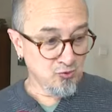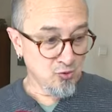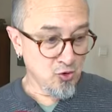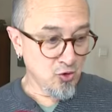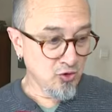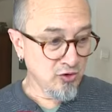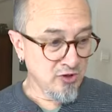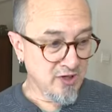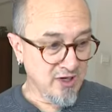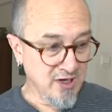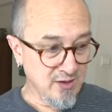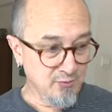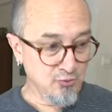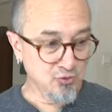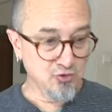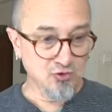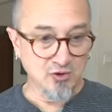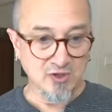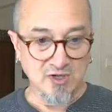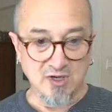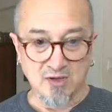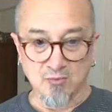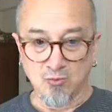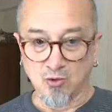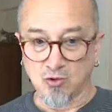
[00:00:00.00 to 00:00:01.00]
Onların hep üzerinde
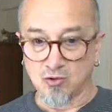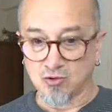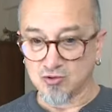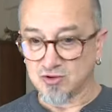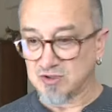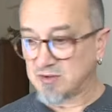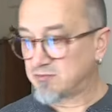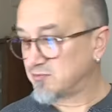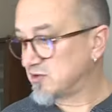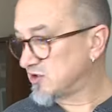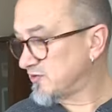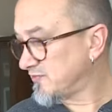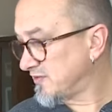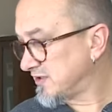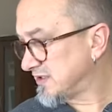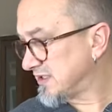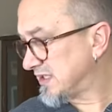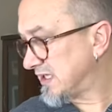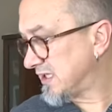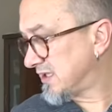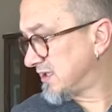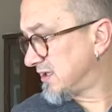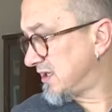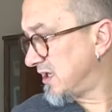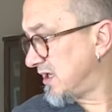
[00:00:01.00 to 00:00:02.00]
moloz inmiş
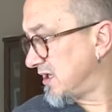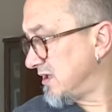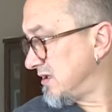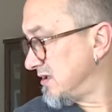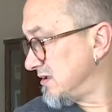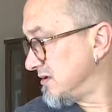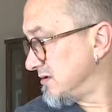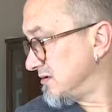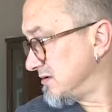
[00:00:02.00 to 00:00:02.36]
vaziyetteydi.